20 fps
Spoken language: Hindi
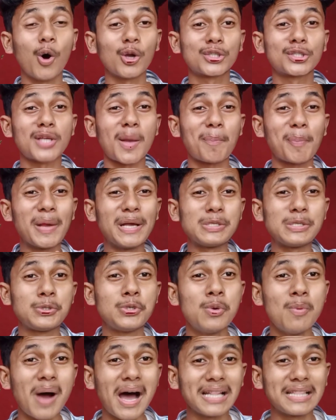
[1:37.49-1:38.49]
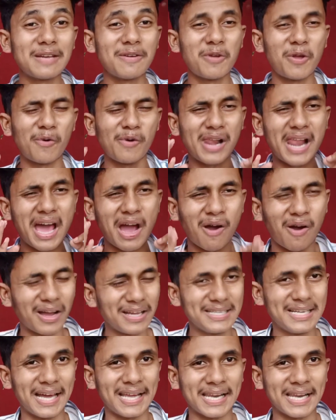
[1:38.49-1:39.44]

और सबके झुमा देवे वाला हई